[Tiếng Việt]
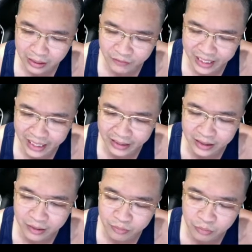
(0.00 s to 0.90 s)
phải đánh
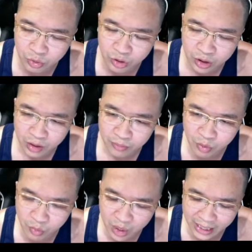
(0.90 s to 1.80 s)
được một mỗi
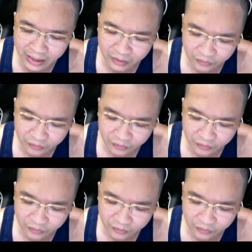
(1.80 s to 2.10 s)
một lần